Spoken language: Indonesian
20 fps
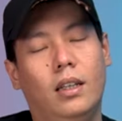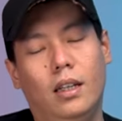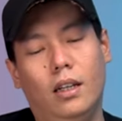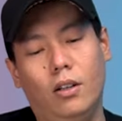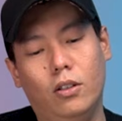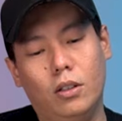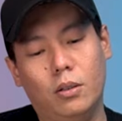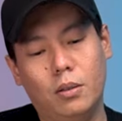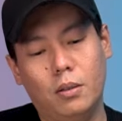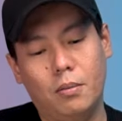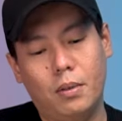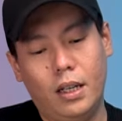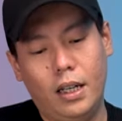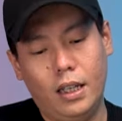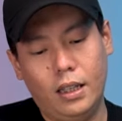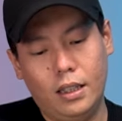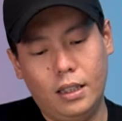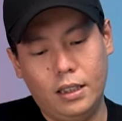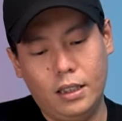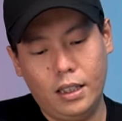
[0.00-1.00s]
ya kalau teman-teman
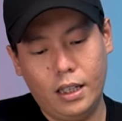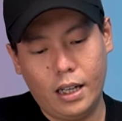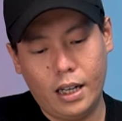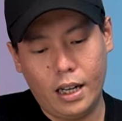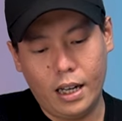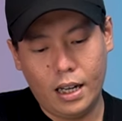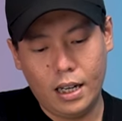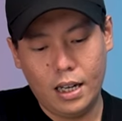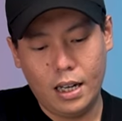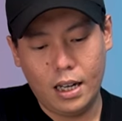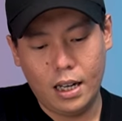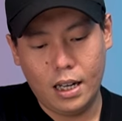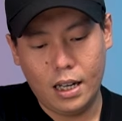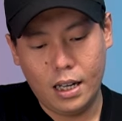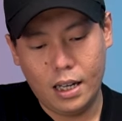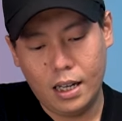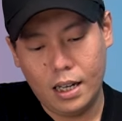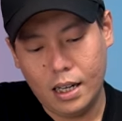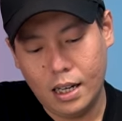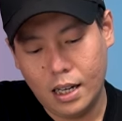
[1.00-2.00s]
lihat di sini kayak ada